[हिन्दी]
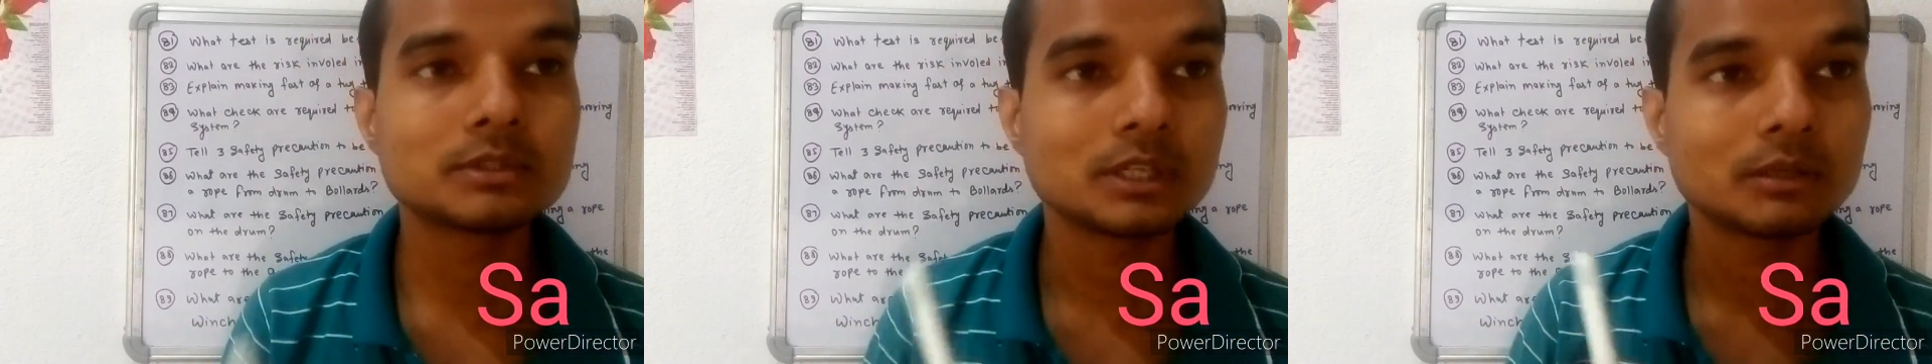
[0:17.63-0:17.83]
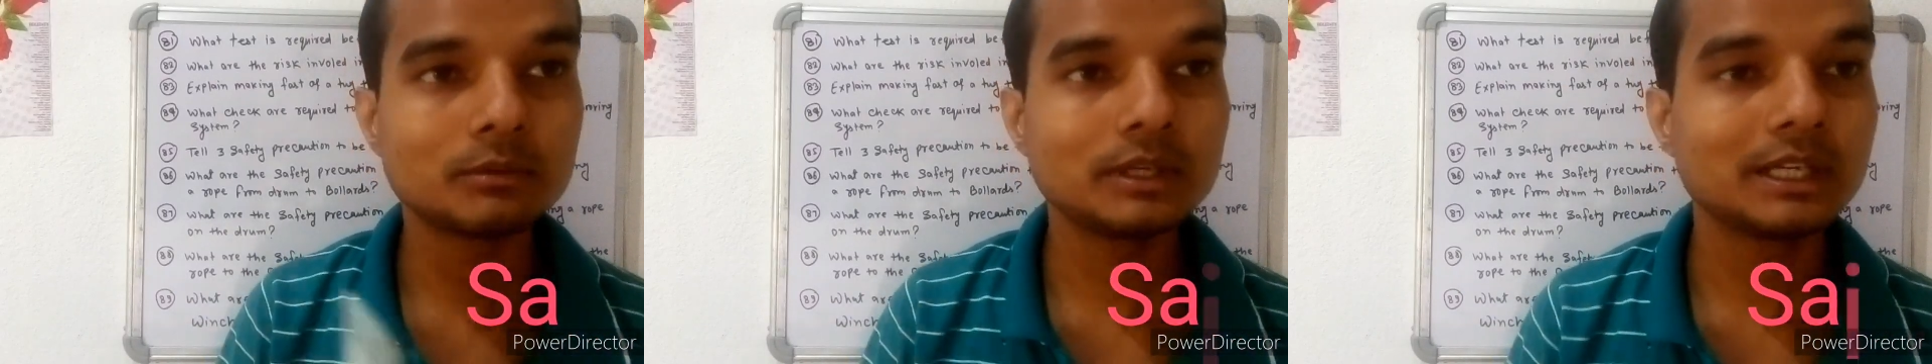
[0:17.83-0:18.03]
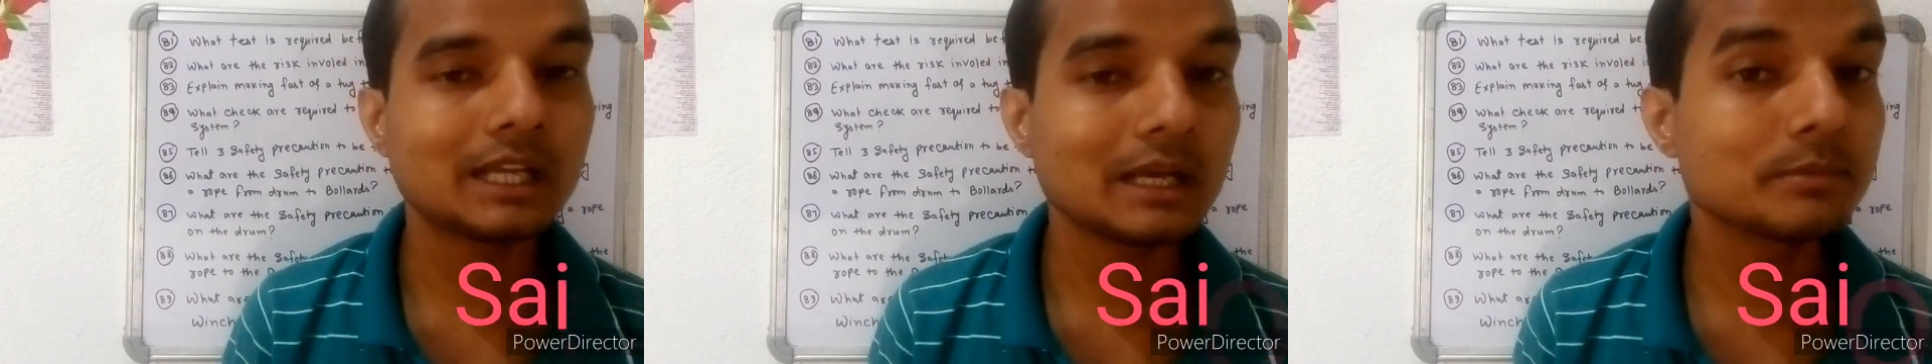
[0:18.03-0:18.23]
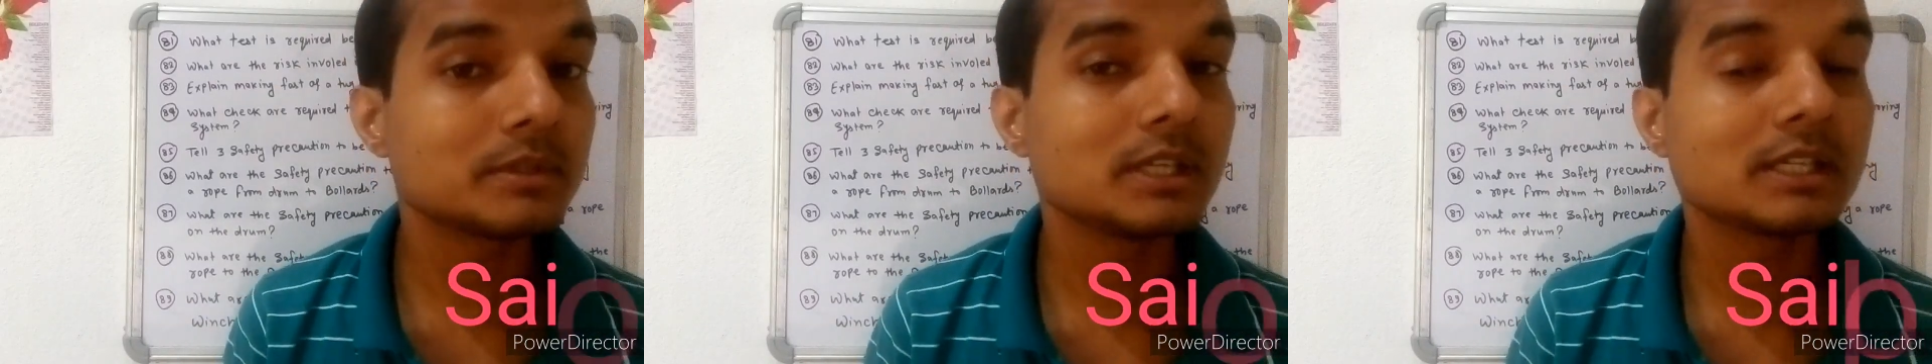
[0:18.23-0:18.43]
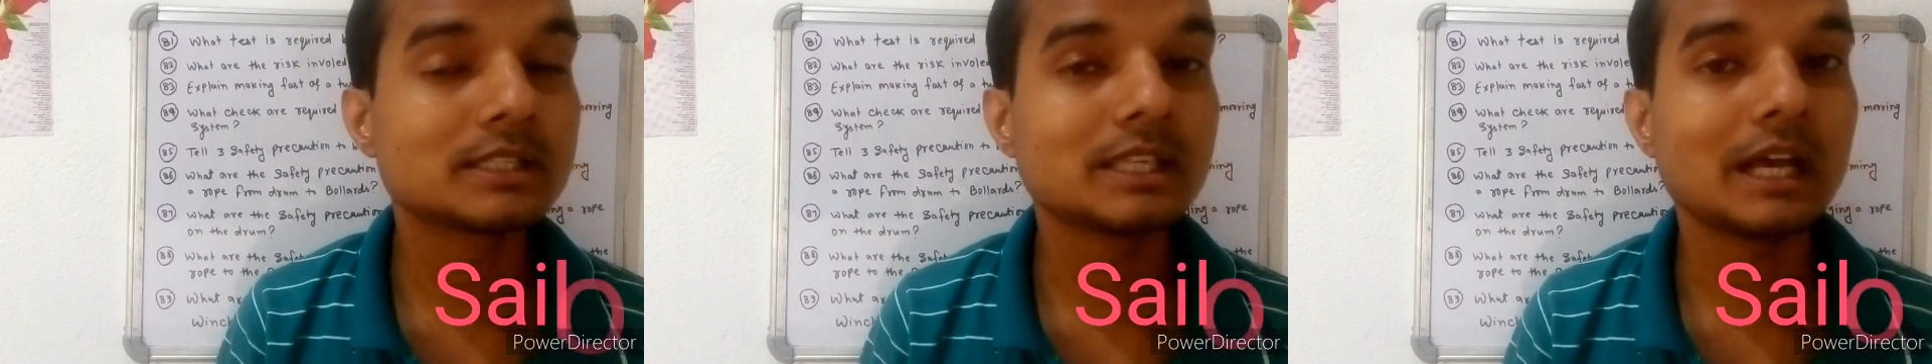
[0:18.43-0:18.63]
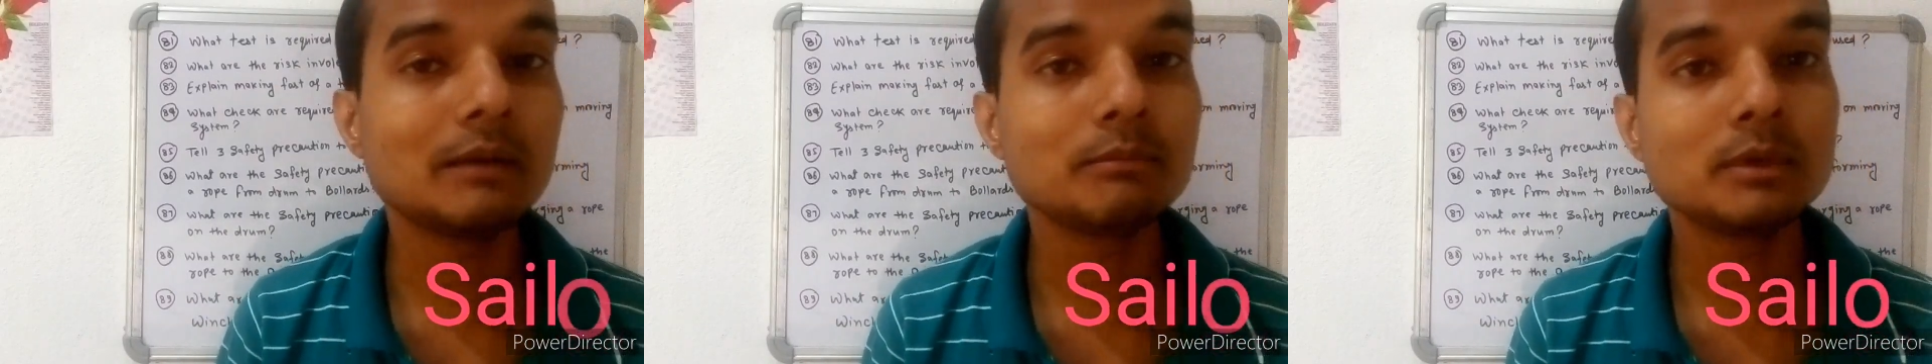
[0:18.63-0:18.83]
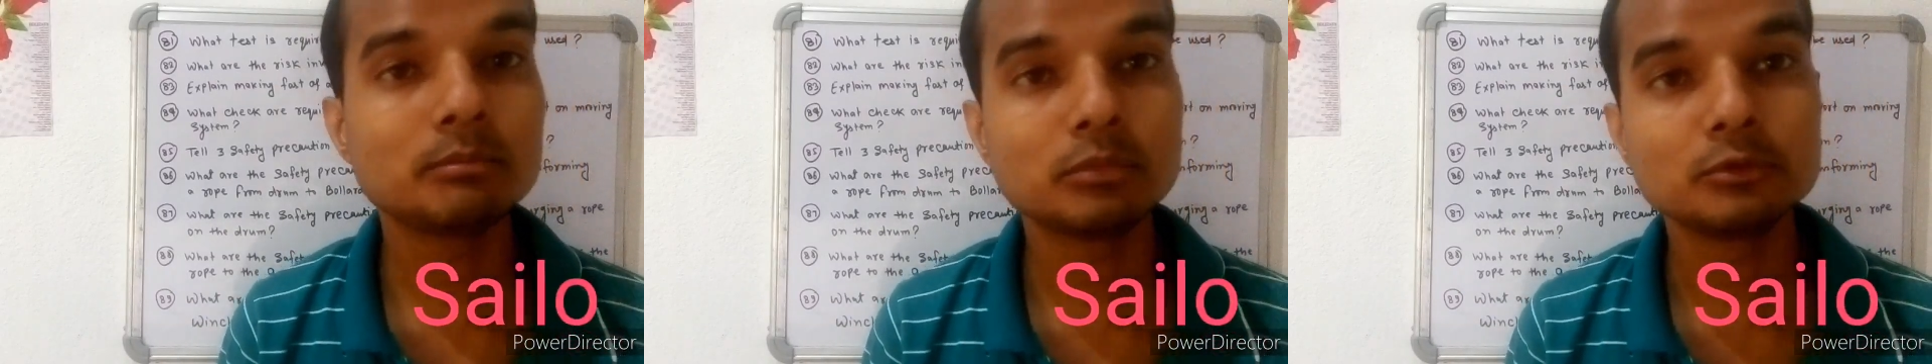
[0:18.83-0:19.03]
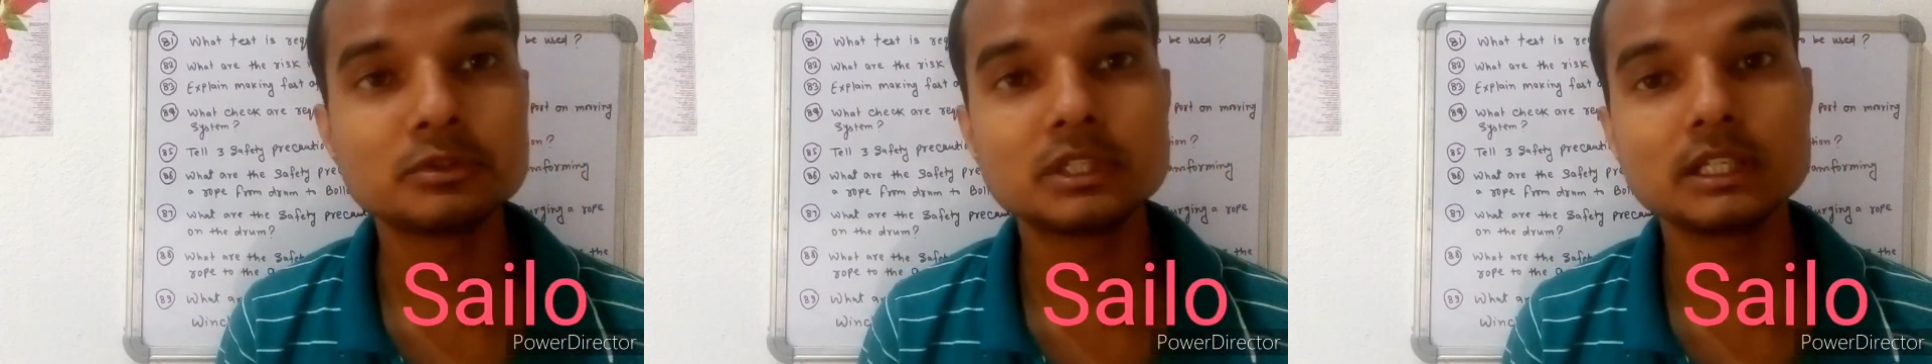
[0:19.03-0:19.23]
सर्वेयर आपसे एग्जाम
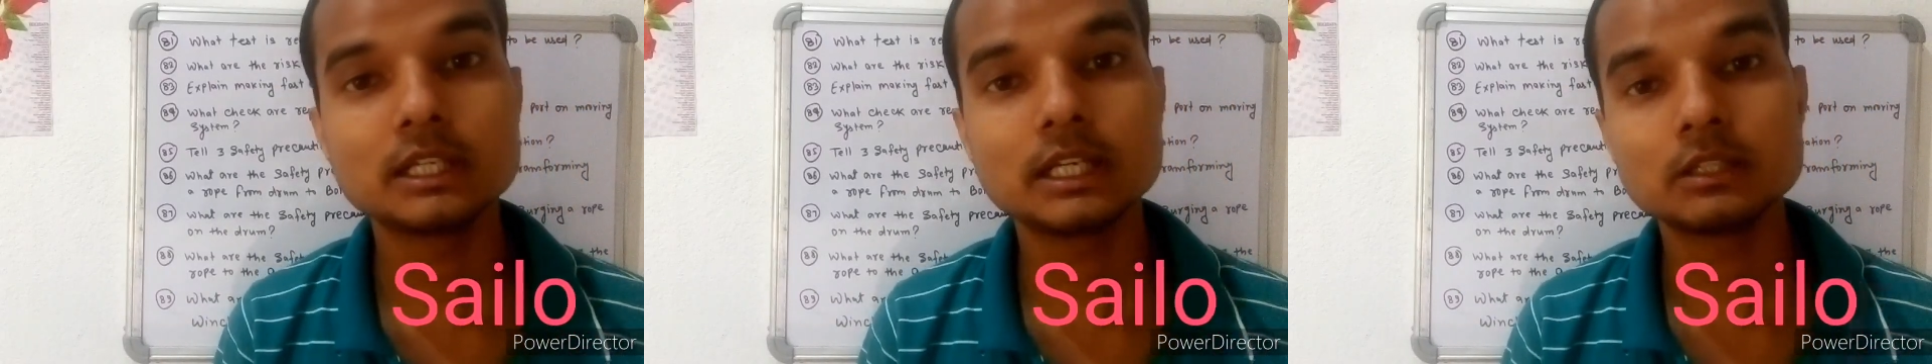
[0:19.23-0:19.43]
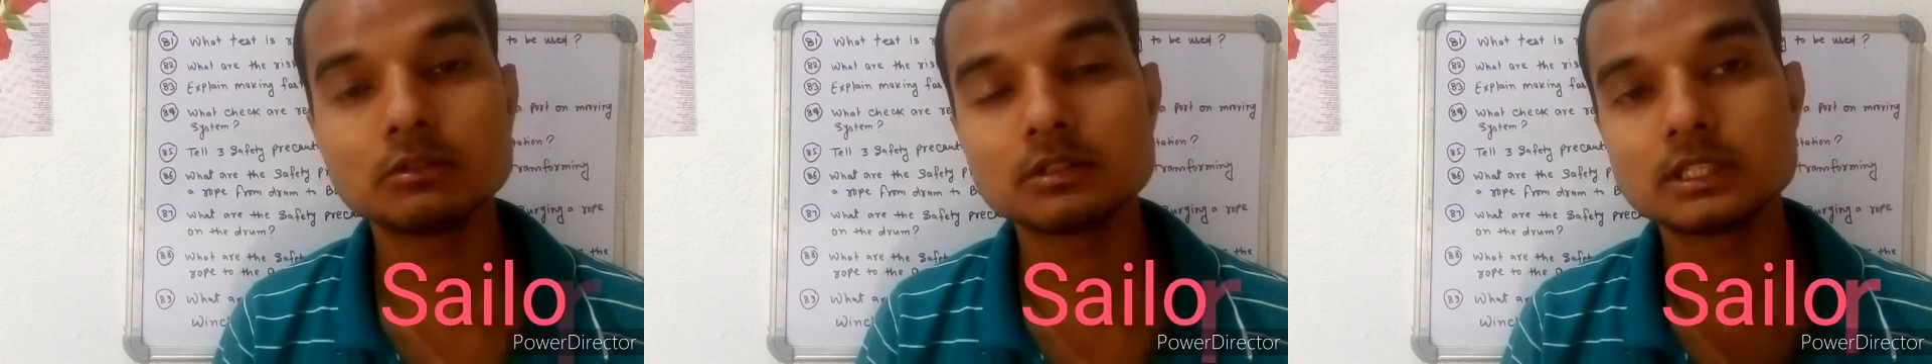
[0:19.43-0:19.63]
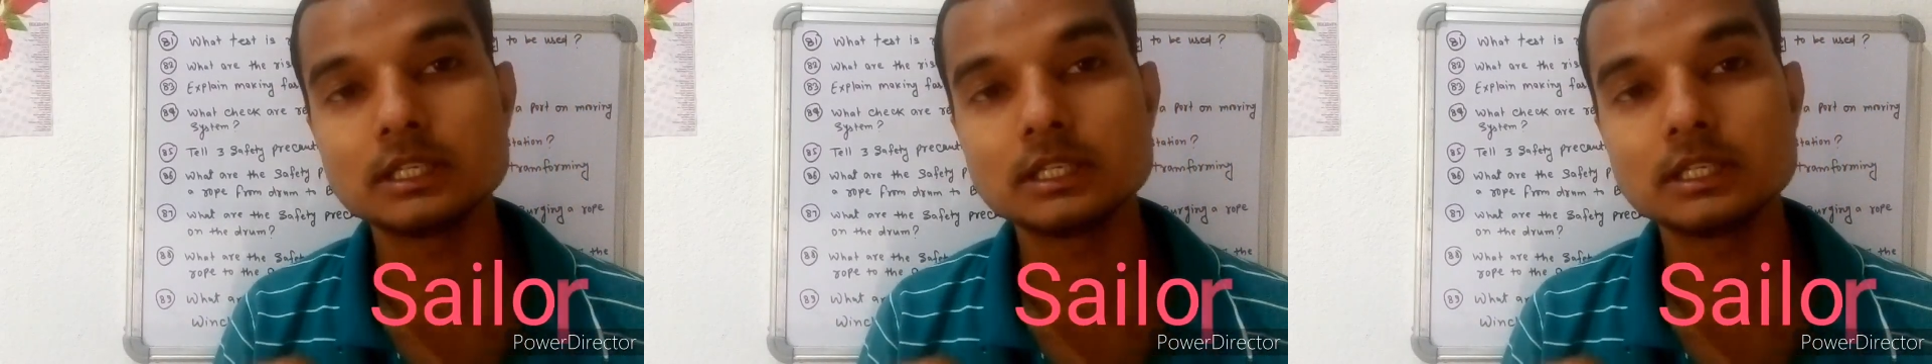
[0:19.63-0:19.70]
में पूछेगा तो